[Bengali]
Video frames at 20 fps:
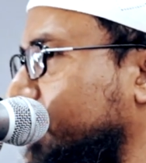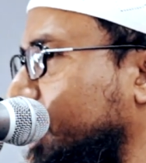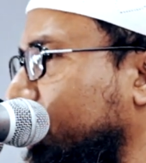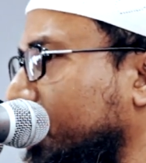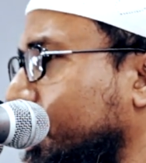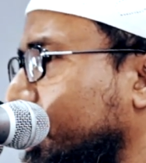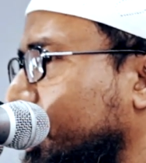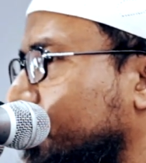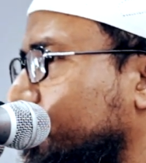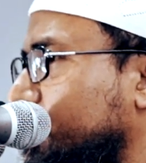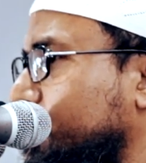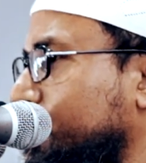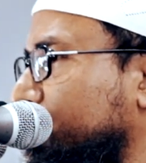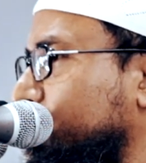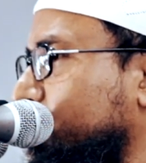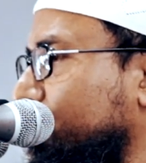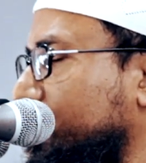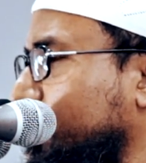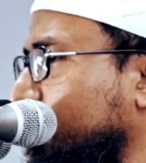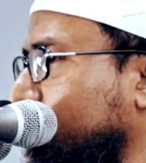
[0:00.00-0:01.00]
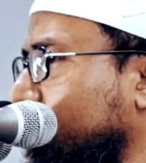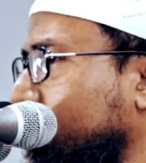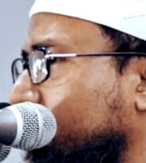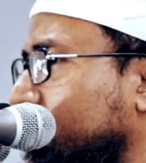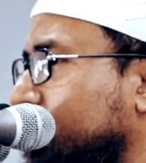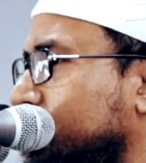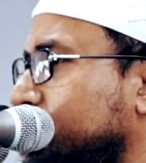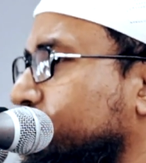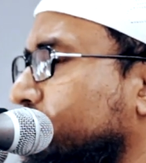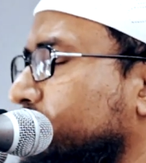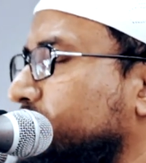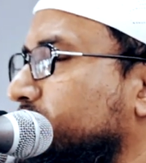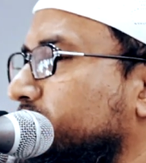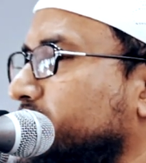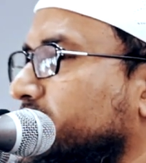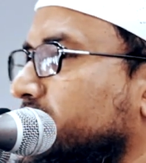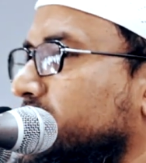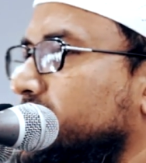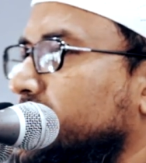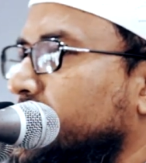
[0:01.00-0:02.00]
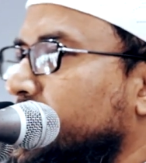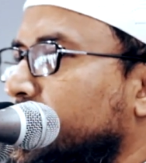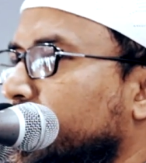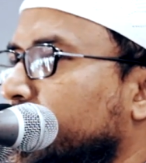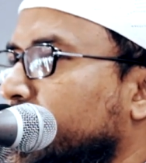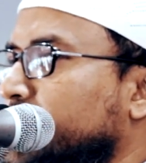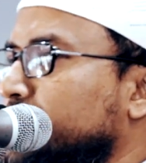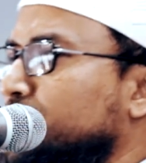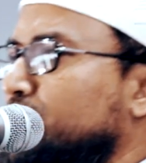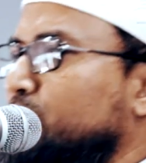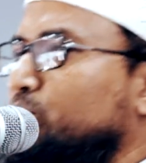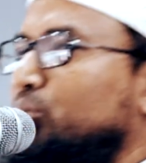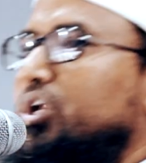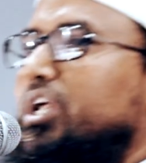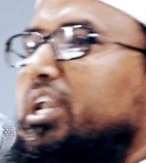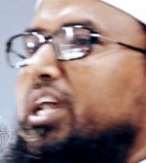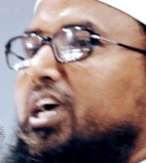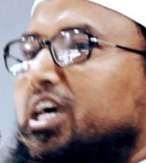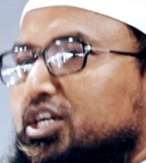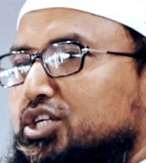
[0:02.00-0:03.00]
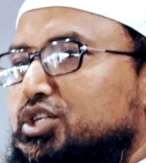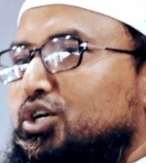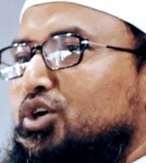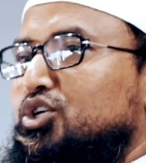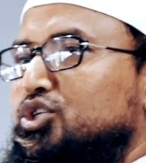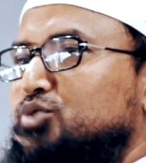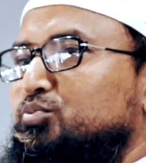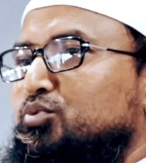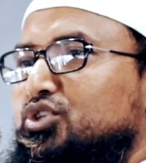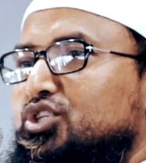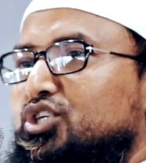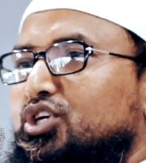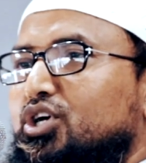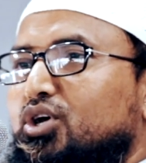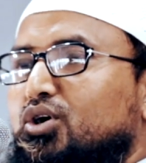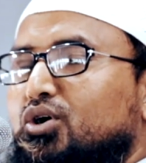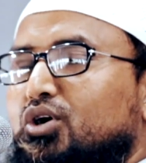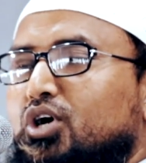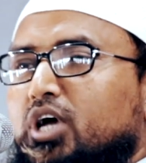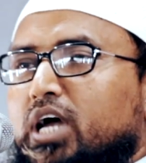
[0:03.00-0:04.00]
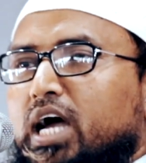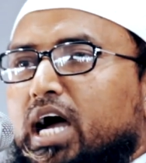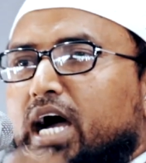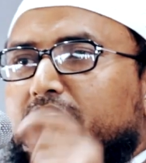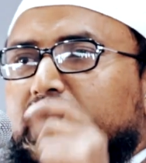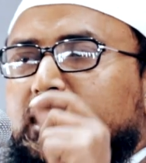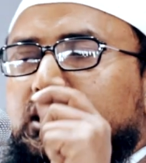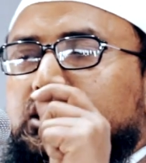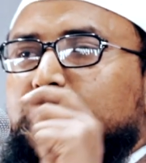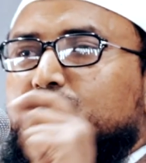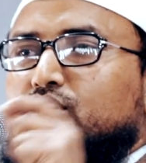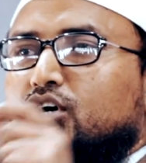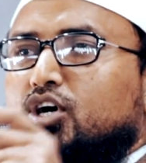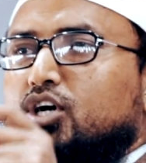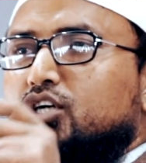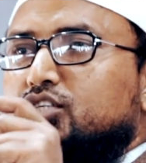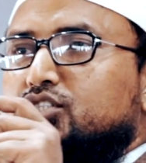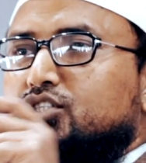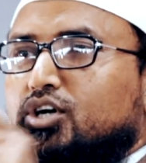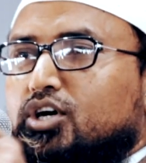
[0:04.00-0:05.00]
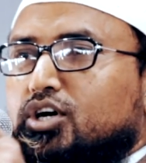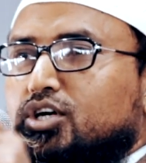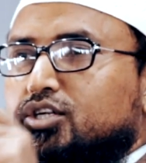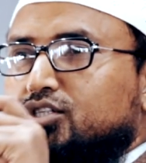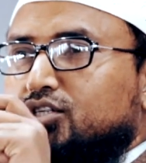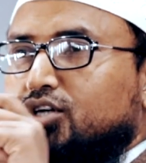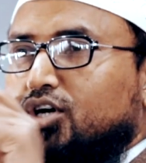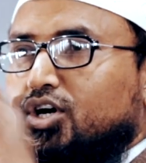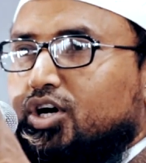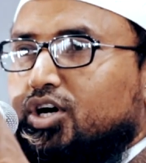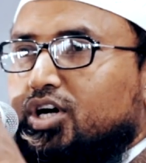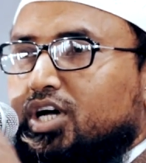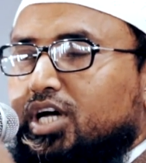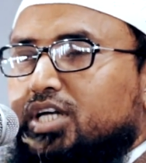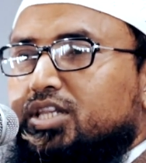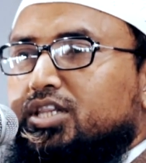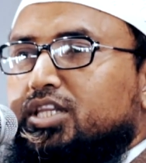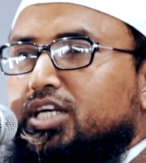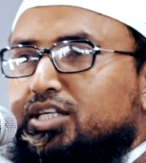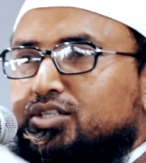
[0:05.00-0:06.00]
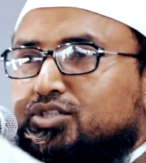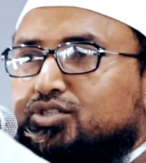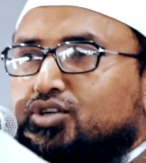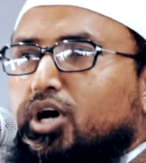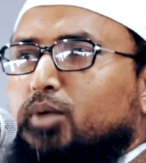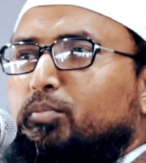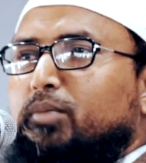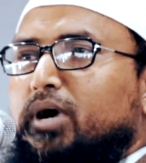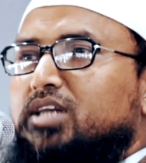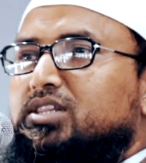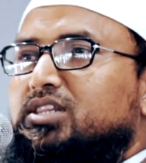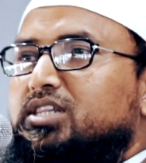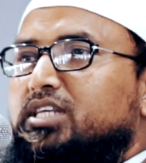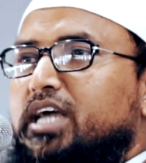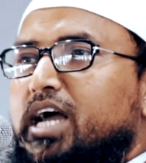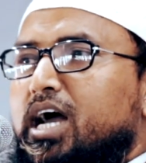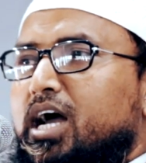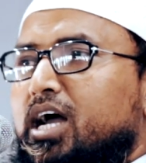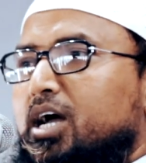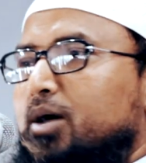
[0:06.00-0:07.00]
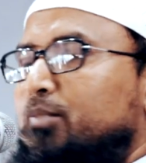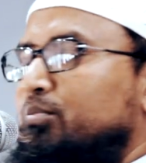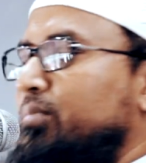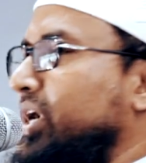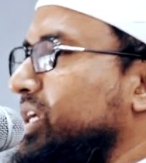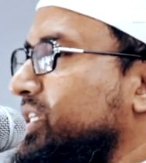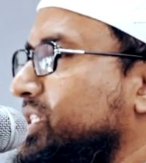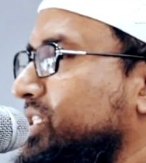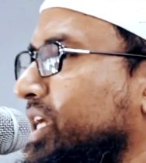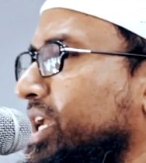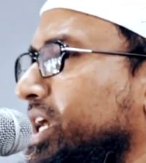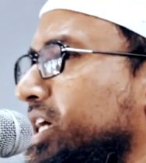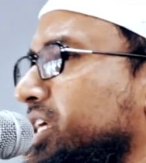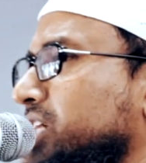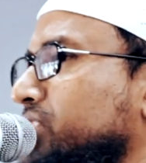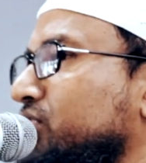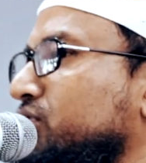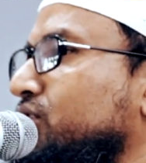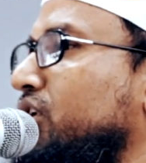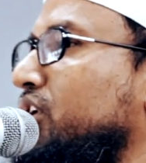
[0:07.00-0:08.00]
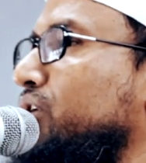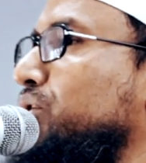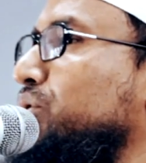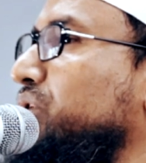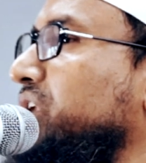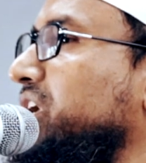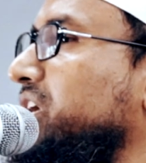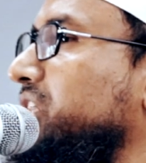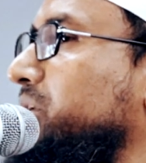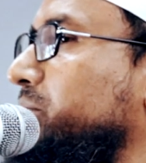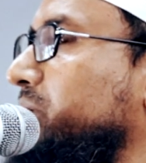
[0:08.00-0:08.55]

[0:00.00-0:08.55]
হাজার দুইশত ছত্রিশ এই জন্য মনে রাখার সহজ বুদ্ধি হলো আগের ছ স স তিন ছ বাদ দিয়া মাঝখানে একটা দ ঢুকিয়ে